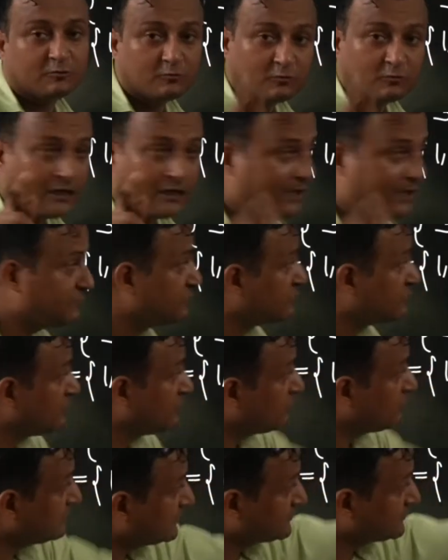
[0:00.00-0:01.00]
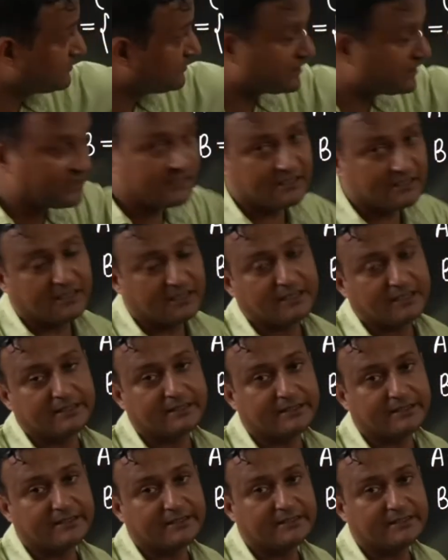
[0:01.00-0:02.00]
तो आप उसको इस प्रकार
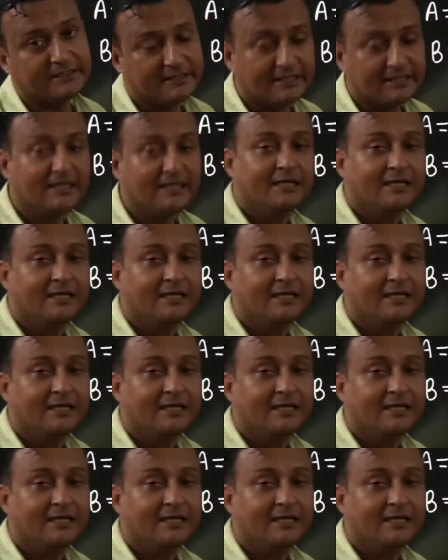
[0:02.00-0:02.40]
निकालेंगे ठीक है